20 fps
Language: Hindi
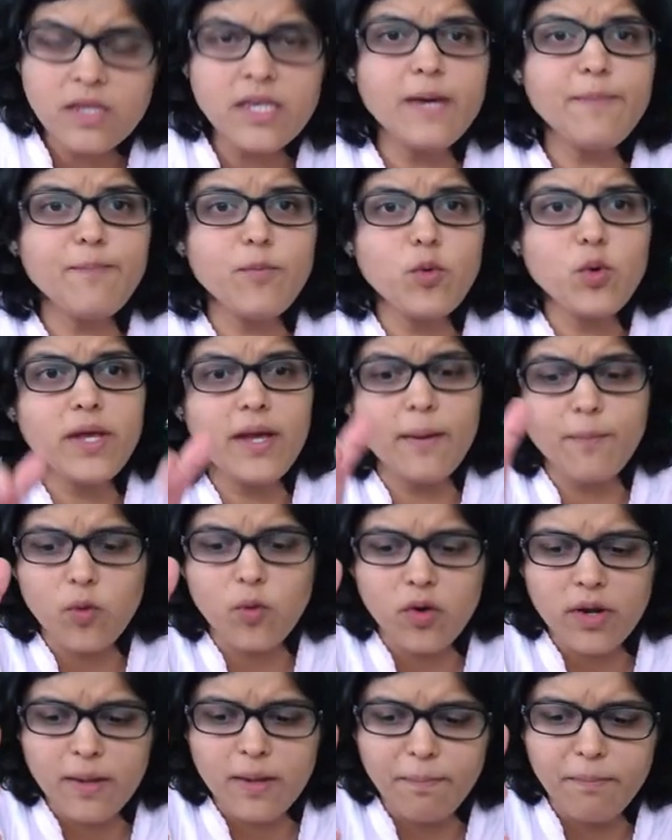ये पूरी
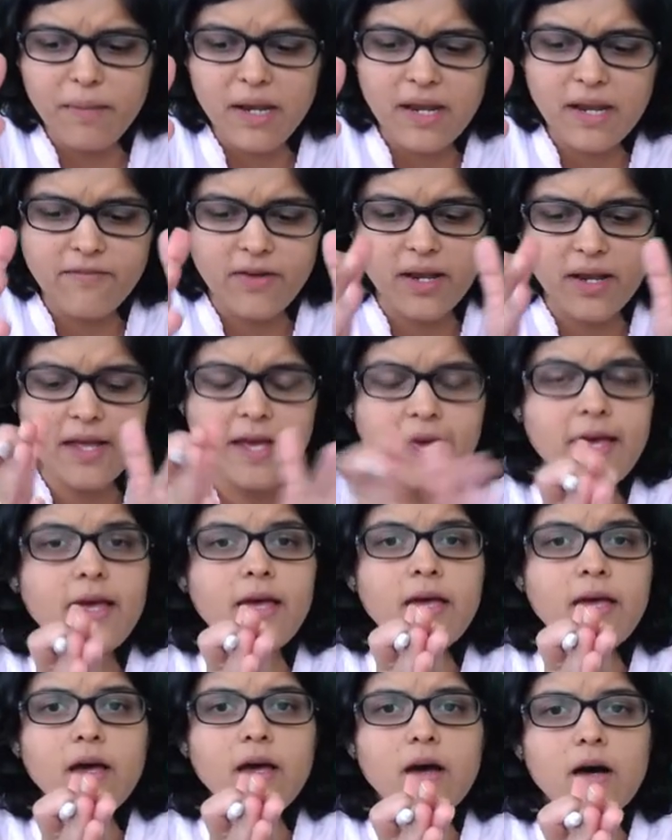आपको क्लिप मिलने वाली है
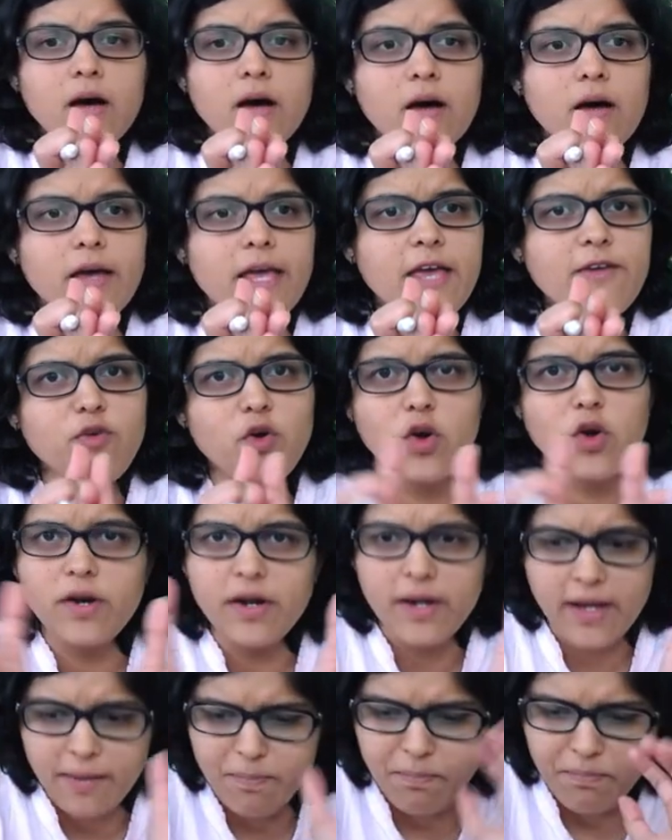ए फॉर
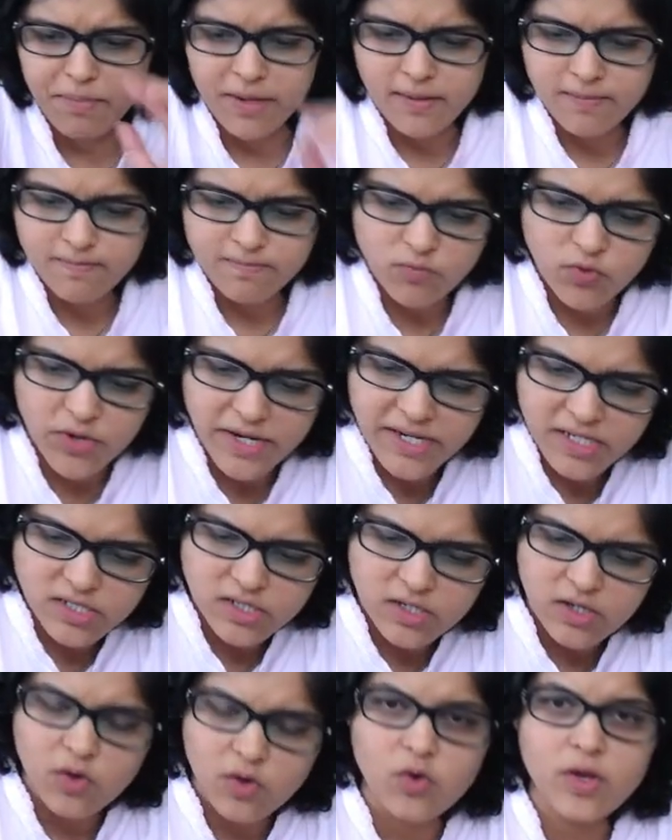ऑडिट ऐप पे राइट
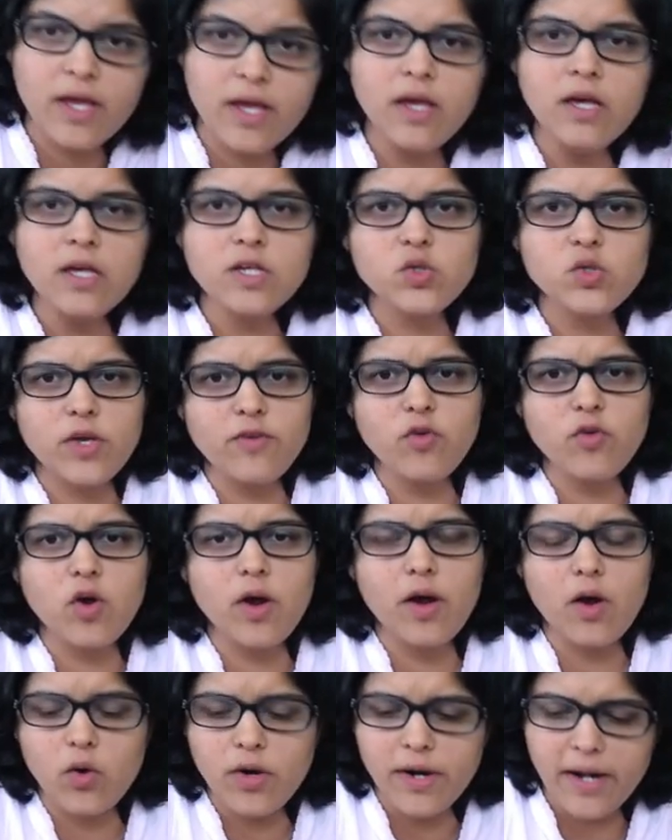ओके सो ए फॉर
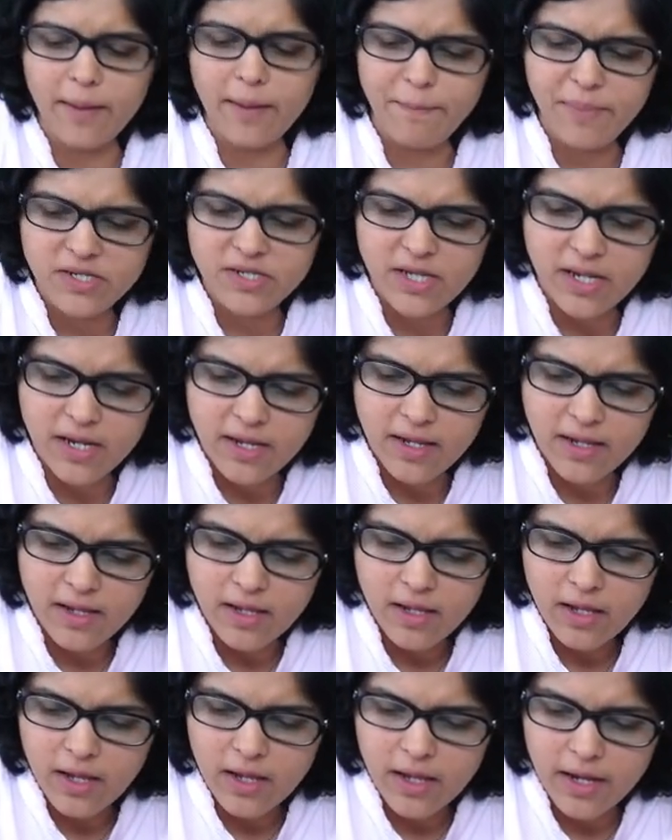ऑडिट ऐप पे जाना है
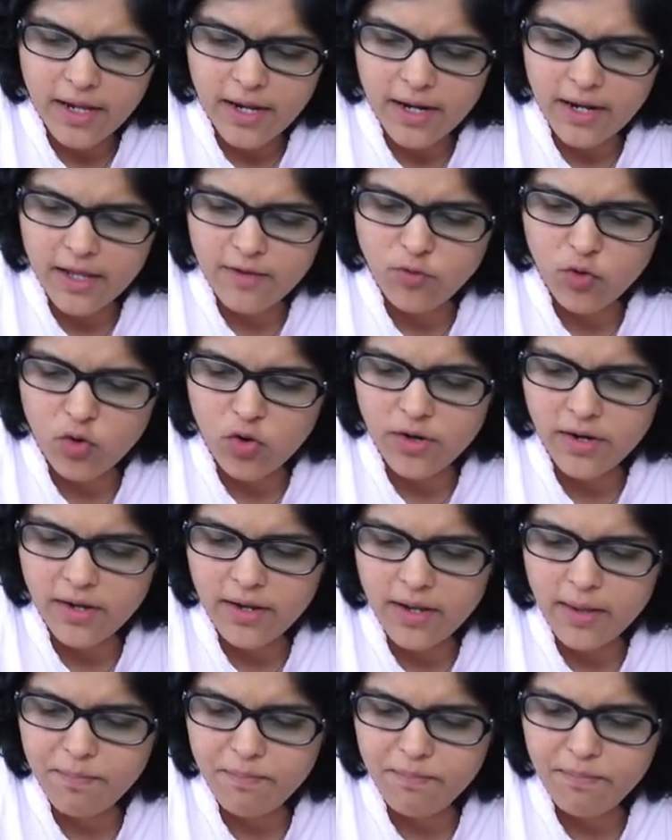एंड ए फॉर ऑडिट
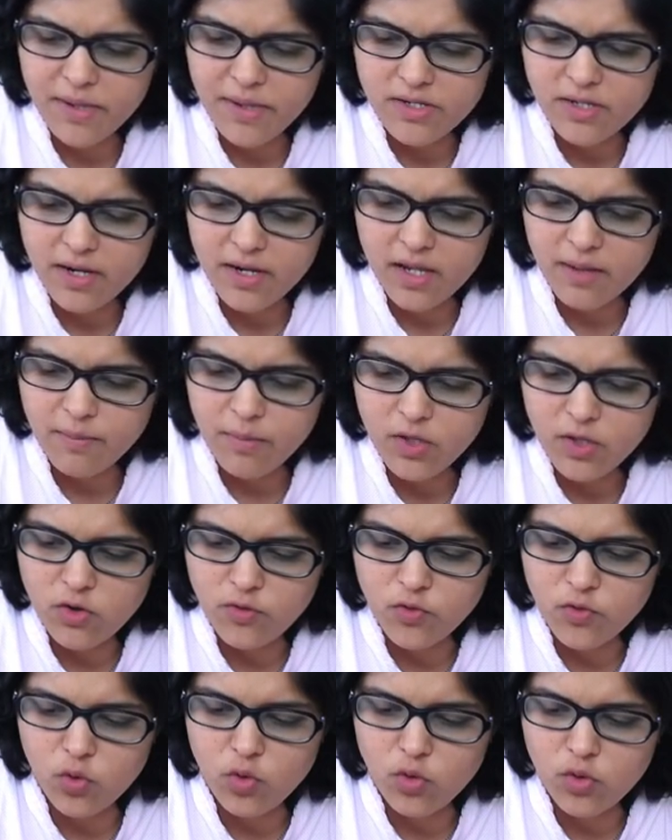ऐप पे जाने के बाद यू
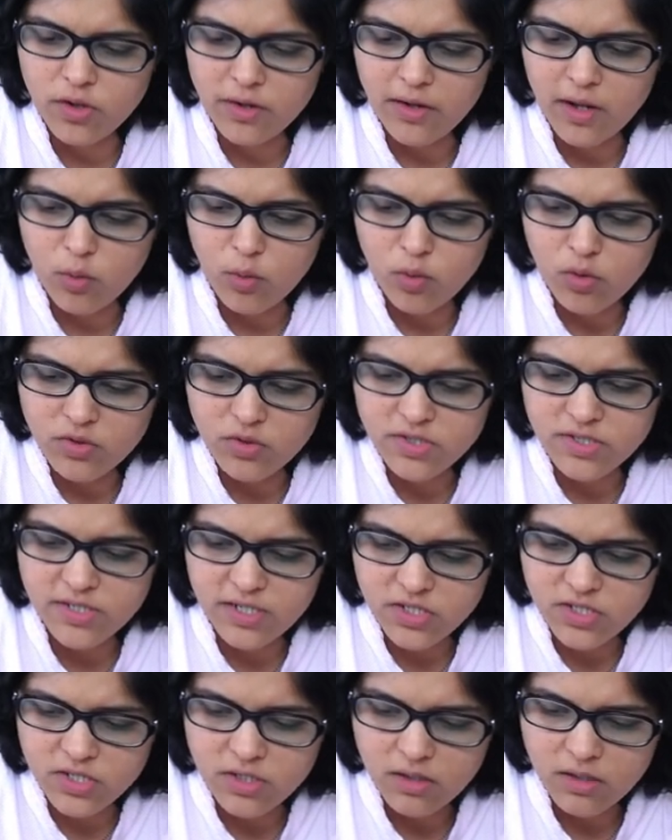हैव टू गो टू द डाउनलोड
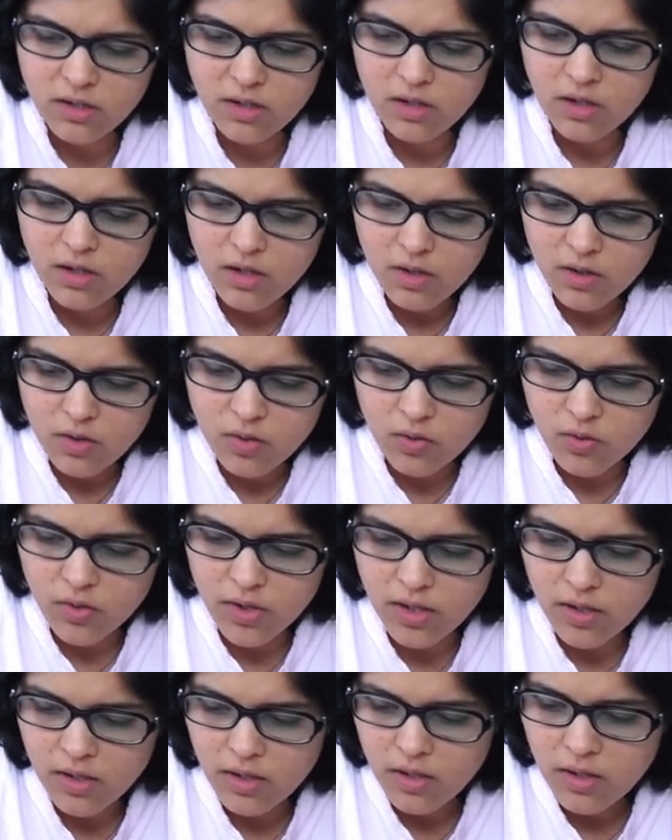सेक्शन
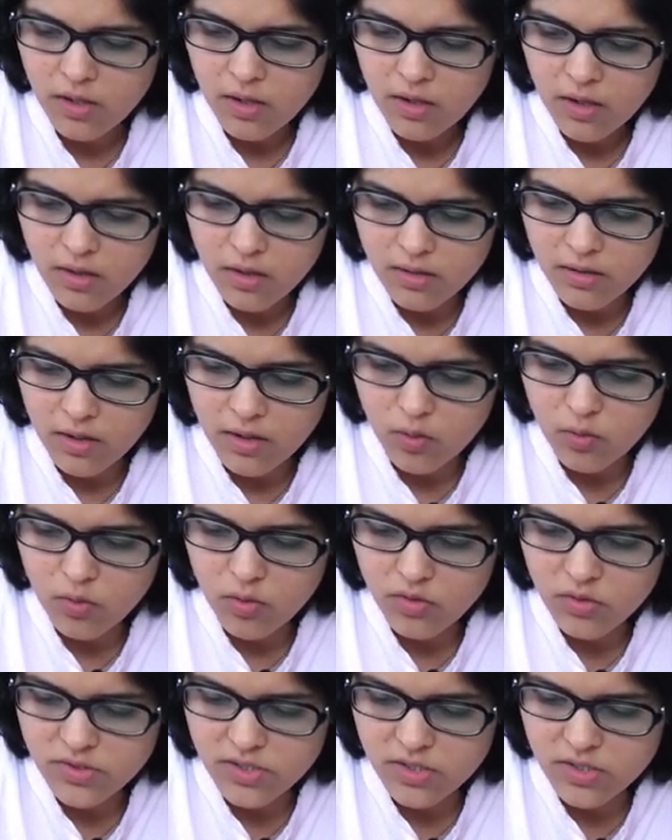ओके
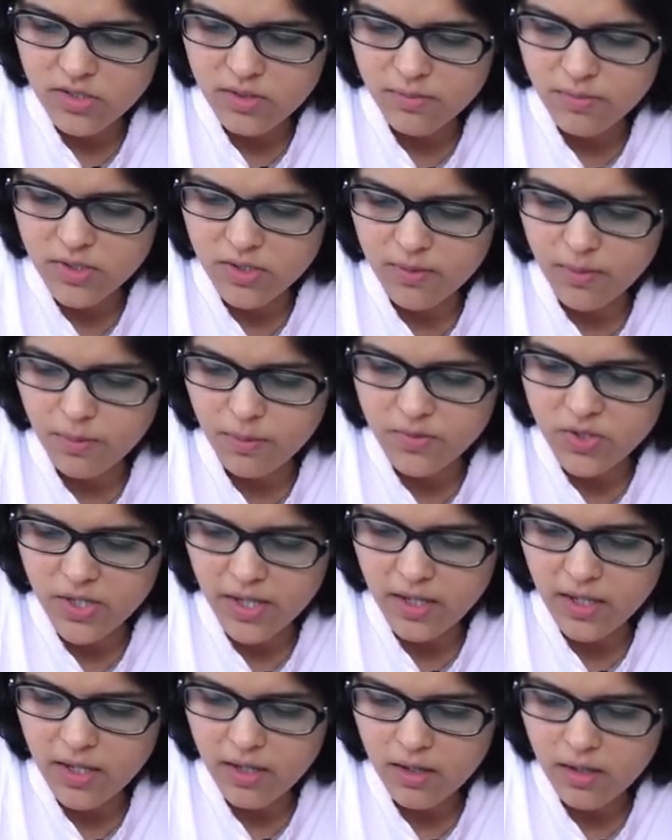डाउनलोड सेक्शन में जब आप
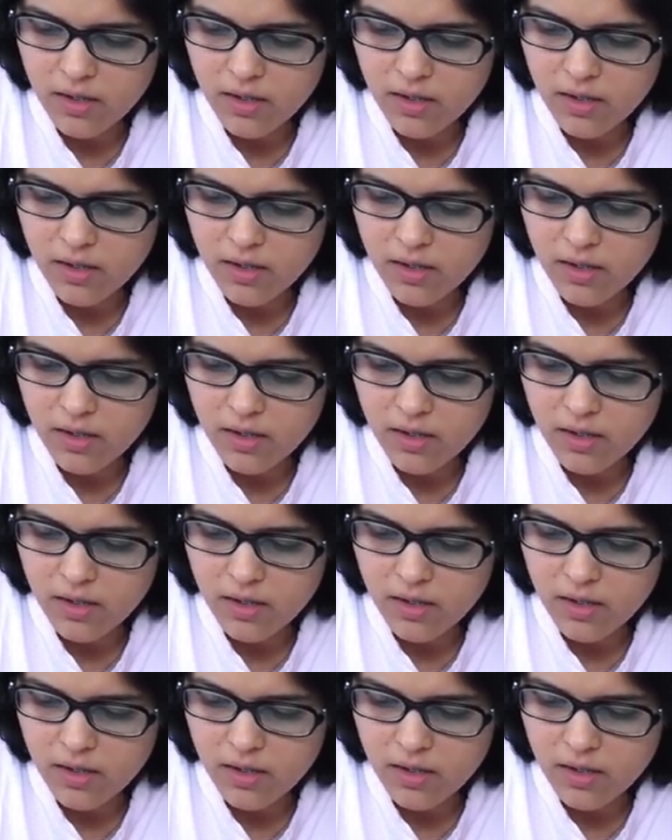जाएंगे